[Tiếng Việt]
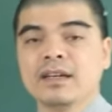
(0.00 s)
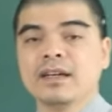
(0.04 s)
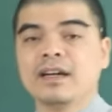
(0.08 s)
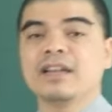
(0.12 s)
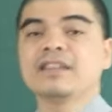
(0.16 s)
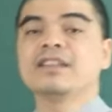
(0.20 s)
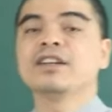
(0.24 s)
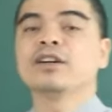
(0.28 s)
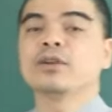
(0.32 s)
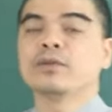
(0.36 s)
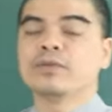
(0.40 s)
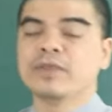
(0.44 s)

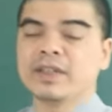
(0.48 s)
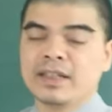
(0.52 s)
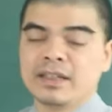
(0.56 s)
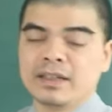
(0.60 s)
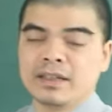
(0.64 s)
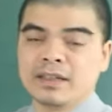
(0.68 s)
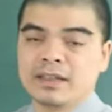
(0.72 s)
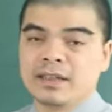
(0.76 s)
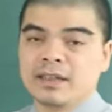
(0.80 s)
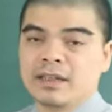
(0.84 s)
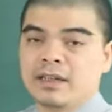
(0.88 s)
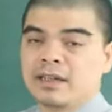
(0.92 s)
À, thưa quý
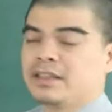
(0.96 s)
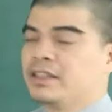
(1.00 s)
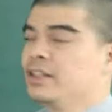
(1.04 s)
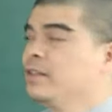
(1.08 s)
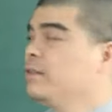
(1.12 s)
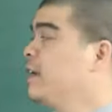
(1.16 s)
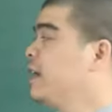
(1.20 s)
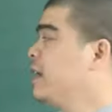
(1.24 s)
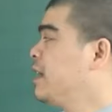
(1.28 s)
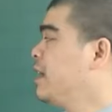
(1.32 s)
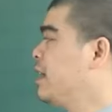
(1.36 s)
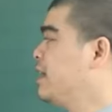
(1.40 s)
vị,
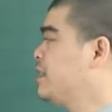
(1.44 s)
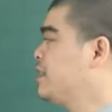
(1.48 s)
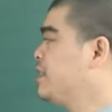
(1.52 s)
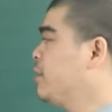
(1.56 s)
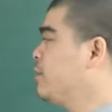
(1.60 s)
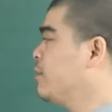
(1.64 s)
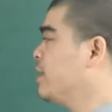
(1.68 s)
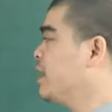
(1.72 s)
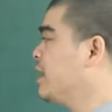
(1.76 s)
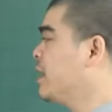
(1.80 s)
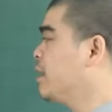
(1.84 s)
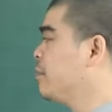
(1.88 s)
như vậy là
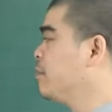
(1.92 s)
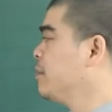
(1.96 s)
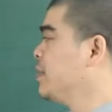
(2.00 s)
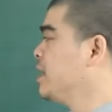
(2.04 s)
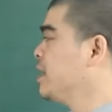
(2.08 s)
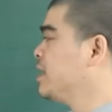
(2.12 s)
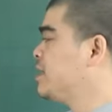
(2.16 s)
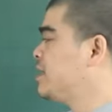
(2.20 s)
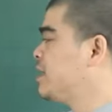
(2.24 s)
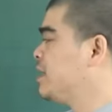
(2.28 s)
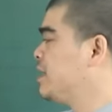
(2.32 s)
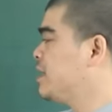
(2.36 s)
trong cái ngày
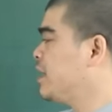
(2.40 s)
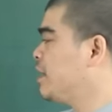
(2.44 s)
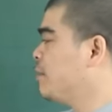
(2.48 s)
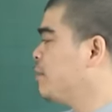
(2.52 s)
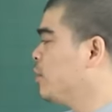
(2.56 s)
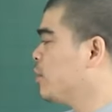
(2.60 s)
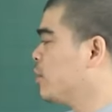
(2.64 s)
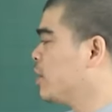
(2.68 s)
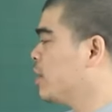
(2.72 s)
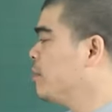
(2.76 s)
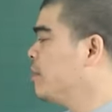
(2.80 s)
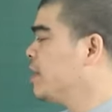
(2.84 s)
19
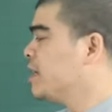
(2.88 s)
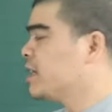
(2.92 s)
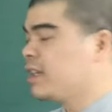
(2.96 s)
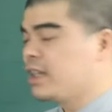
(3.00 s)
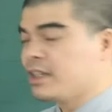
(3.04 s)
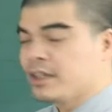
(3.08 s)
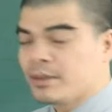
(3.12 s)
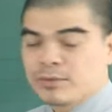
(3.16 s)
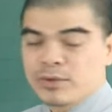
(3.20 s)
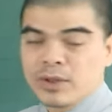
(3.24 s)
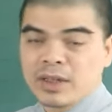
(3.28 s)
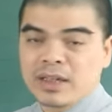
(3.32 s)
tháng 1 âm lịch
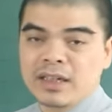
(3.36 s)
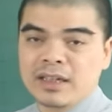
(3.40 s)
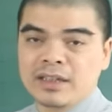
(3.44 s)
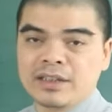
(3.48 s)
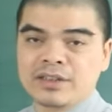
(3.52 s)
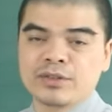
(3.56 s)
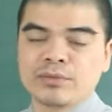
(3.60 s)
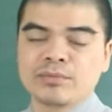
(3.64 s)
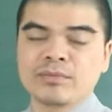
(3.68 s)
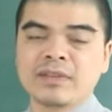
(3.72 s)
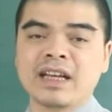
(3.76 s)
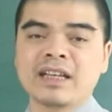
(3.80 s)
ngày nhâm tuất ấy,
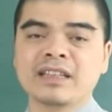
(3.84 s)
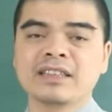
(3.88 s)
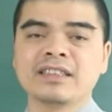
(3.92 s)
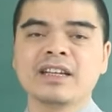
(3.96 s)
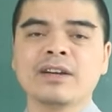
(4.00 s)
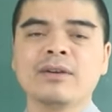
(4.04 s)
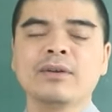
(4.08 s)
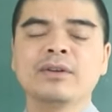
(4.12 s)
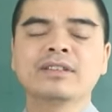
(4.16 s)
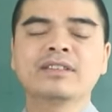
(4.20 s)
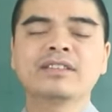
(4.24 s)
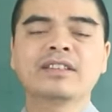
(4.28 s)
chúng ta
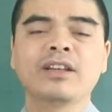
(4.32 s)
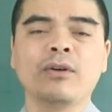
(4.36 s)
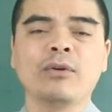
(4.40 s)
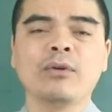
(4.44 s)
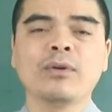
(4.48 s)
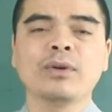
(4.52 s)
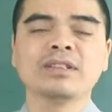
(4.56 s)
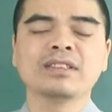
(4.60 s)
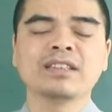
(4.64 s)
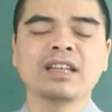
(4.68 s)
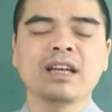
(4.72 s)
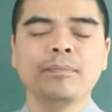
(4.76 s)
sẽ có
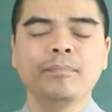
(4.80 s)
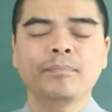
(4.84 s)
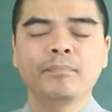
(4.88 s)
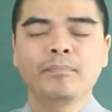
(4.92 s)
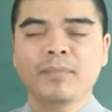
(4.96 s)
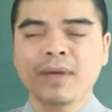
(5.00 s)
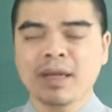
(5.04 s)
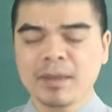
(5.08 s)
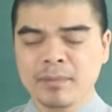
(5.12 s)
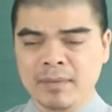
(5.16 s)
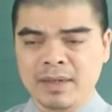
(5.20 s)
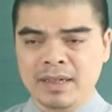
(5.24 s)
6 con giáp
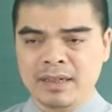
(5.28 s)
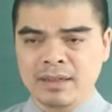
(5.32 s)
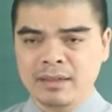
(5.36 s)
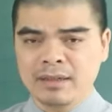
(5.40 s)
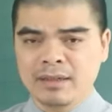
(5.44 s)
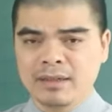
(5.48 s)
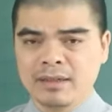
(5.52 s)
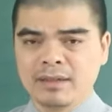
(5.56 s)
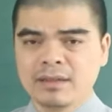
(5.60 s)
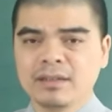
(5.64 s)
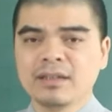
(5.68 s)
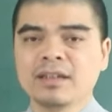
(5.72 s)
may mắn
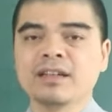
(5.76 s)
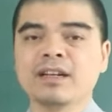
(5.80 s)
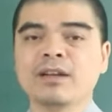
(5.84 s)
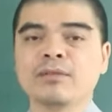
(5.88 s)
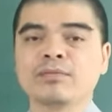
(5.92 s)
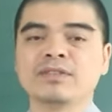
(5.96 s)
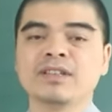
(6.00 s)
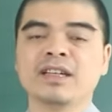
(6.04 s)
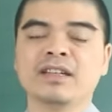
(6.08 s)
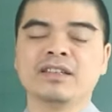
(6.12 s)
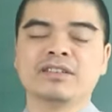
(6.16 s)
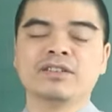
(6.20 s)
được
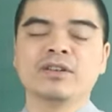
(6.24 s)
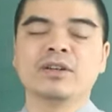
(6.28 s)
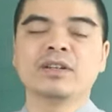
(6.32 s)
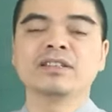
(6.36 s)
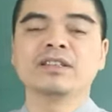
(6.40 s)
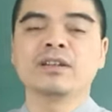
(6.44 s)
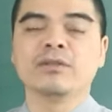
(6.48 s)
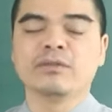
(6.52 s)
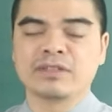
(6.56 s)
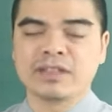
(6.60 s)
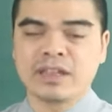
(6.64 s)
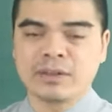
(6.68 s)
lộc trời cho
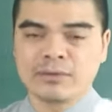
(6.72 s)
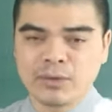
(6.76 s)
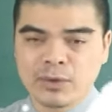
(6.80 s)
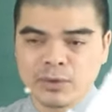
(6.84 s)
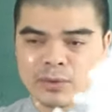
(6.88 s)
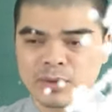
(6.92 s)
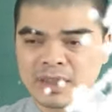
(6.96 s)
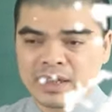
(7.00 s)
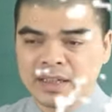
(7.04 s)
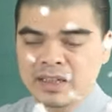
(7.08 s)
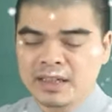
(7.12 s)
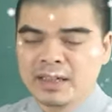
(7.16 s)
giàu sang phú
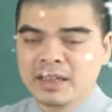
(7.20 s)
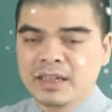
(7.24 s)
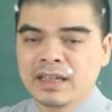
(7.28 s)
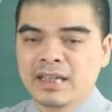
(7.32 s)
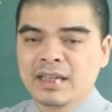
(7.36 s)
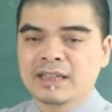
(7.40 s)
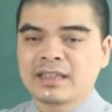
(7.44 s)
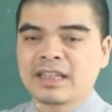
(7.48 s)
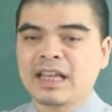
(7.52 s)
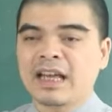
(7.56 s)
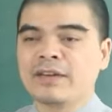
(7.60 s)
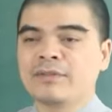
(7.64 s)
quý,
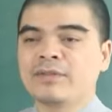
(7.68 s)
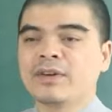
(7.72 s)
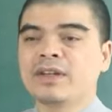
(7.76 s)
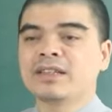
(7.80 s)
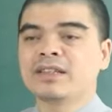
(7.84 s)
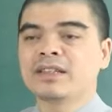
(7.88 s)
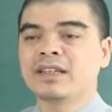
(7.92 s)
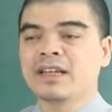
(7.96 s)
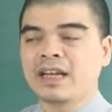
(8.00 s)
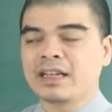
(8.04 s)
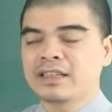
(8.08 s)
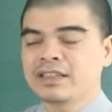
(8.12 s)
tài vận
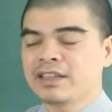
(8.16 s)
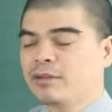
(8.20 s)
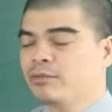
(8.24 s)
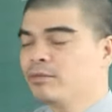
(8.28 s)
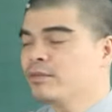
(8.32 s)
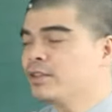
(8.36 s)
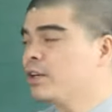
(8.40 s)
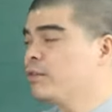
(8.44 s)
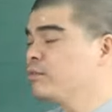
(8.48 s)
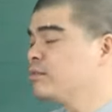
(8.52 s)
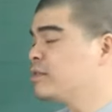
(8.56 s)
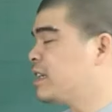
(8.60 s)
thì hanh
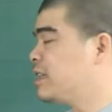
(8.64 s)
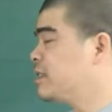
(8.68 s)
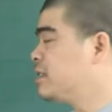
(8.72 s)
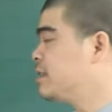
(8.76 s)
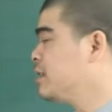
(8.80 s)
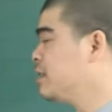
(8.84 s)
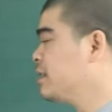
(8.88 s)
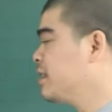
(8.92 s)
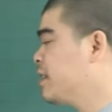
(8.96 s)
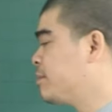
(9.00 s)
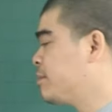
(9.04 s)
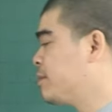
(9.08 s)
thông, công danh
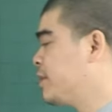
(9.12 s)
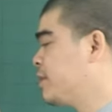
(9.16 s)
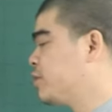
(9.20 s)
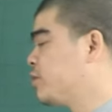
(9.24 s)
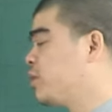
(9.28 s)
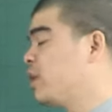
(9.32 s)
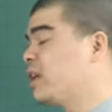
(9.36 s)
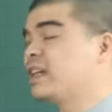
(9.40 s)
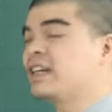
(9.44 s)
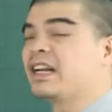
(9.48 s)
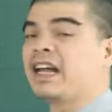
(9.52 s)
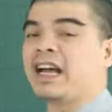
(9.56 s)
sự nghiệp thì
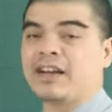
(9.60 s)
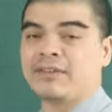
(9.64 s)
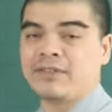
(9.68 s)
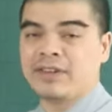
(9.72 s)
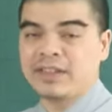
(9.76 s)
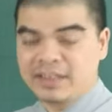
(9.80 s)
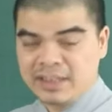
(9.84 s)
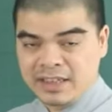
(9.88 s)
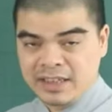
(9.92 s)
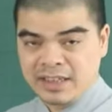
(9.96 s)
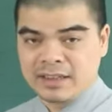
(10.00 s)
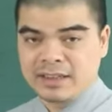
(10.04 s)
thuận đà
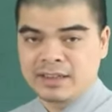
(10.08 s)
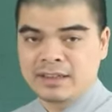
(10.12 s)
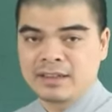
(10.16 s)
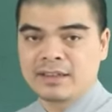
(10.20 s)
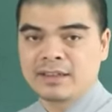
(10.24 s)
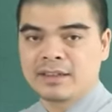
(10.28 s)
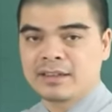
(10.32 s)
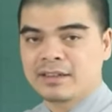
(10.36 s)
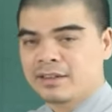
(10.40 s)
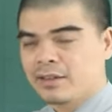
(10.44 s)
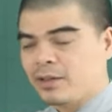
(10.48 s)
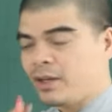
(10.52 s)
phát triển.
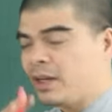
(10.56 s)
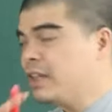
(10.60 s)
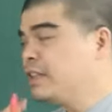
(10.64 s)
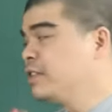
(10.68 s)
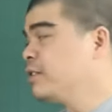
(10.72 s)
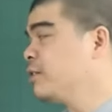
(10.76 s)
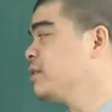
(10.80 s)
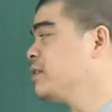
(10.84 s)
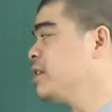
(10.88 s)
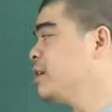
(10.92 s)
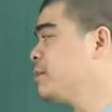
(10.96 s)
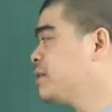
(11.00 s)
Đó là
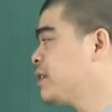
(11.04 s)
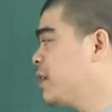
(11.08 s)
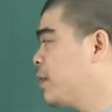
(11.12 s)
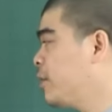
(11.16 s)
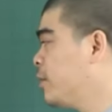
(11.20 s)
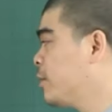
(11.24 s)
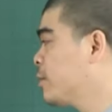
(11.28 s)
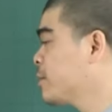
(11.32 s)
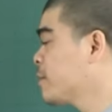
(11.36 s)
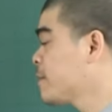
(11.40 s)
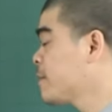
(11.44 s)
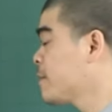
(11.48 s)
những con giáp
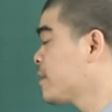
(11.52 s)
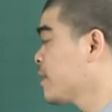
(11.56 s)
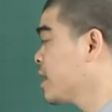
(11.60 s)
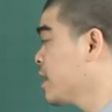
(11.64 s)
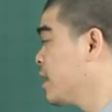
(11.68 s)
sau.